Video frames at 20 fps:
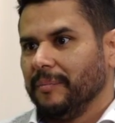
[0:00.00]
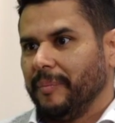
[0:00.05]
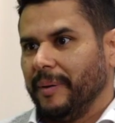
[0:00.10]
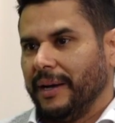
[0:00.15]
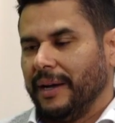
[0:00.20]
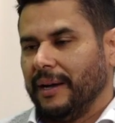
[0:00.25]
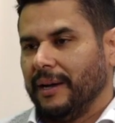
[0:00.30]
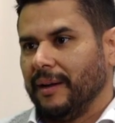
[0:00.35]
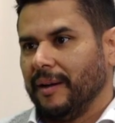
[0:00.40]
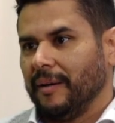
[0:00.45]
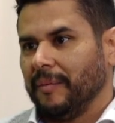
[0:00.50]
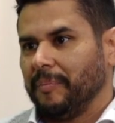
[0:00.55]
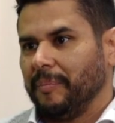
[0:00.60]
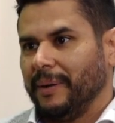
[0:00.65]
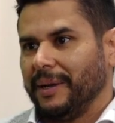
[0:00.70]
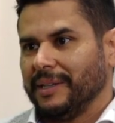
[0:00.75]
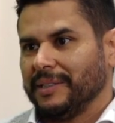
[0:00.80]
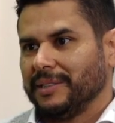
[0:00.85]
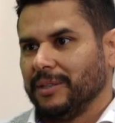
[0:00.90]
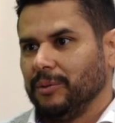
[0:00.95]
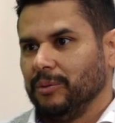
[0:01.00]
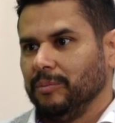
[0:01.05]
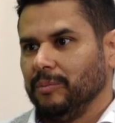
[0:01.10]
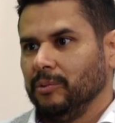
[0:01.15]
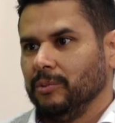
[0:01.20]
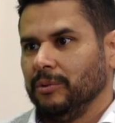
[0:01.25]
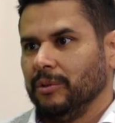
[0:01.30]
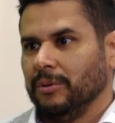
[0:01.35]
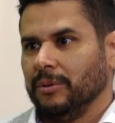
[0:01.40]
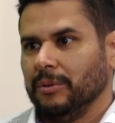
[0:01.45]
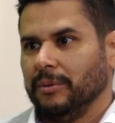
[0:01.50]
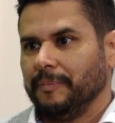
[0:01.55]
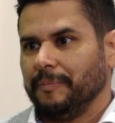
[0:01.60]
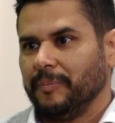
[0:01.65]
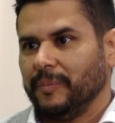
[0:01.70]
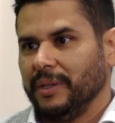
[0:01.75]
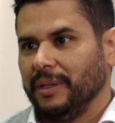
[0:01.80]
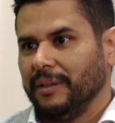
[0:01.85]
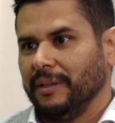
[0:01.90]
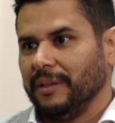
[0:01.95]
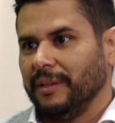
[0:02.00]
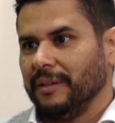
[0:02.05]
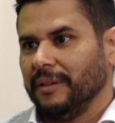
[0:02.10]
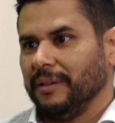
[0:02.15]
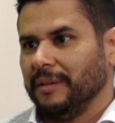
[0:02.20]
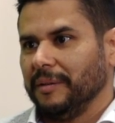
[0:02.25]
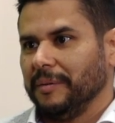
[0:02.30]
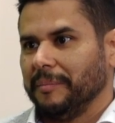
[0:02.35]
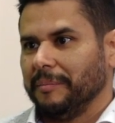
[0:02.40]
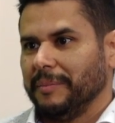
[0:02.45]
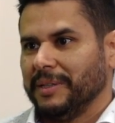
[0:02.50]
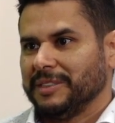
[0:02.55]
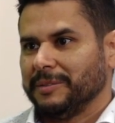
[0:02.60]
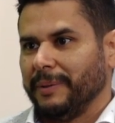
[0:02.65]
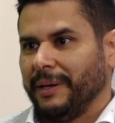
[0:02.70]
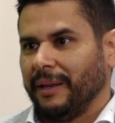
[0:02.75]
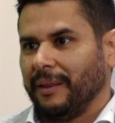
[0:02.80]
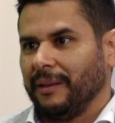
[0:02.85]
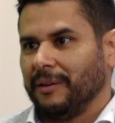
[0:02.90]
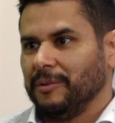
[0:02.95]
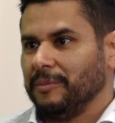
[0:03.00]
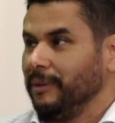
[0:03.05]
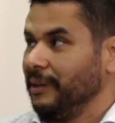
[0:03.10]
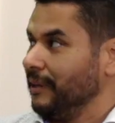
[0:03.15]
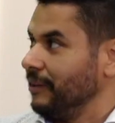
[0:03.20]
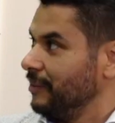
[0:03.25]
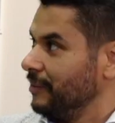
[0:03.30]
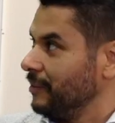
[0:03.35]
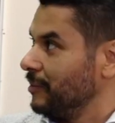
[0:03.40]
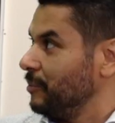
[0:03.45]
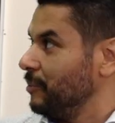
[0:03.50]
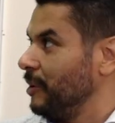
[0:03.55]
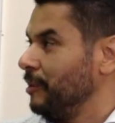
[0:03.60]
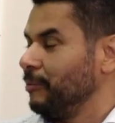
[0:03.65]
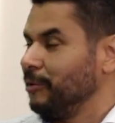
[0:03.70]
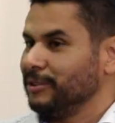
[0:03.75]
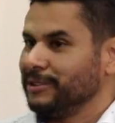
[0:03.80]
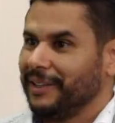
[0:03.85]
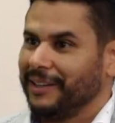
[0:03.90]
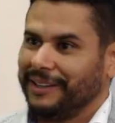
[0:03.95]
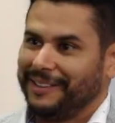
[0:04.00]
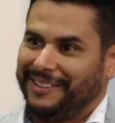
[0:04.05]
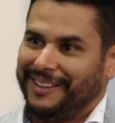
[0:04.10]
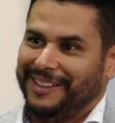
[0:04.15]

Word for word: para, para hacer un mundo eh, eh, eh, más verde como el, como el bosque que